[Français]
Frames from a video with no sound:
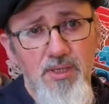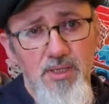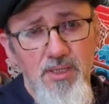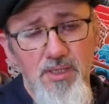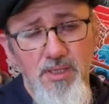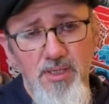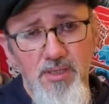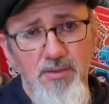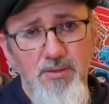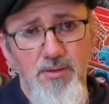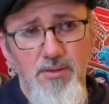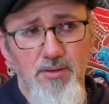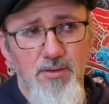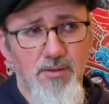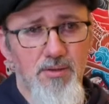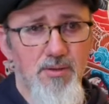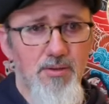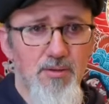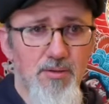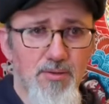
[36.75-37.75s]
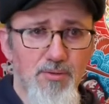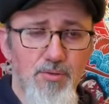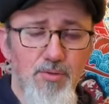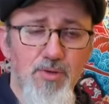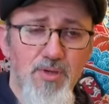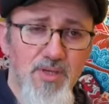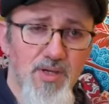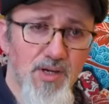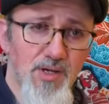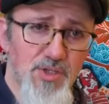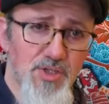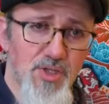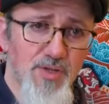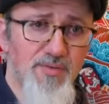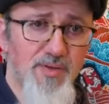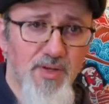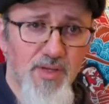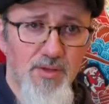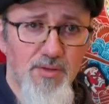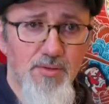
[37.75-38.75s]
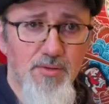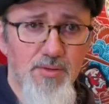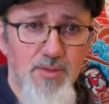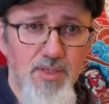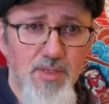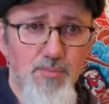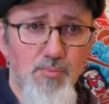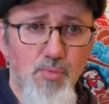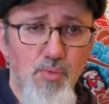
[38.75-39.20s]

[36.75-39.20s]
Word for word: et de caches avec des